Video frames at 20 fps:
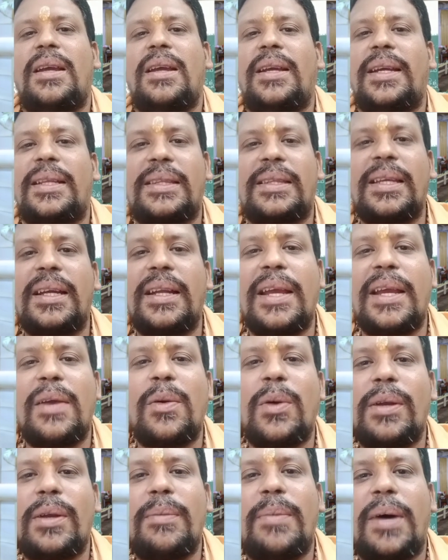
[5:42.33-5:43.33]
எத்தனை
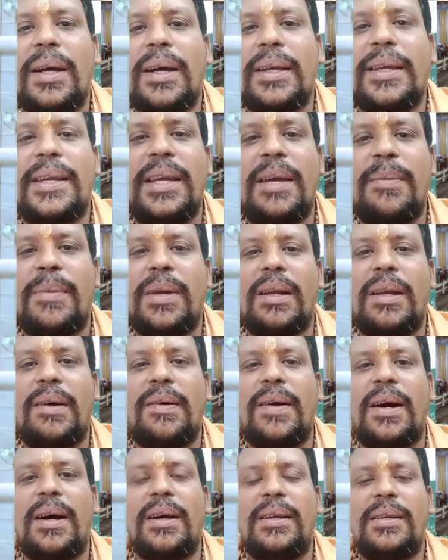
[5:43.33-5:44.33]
ஒரு பாக்கியம் அல்லவா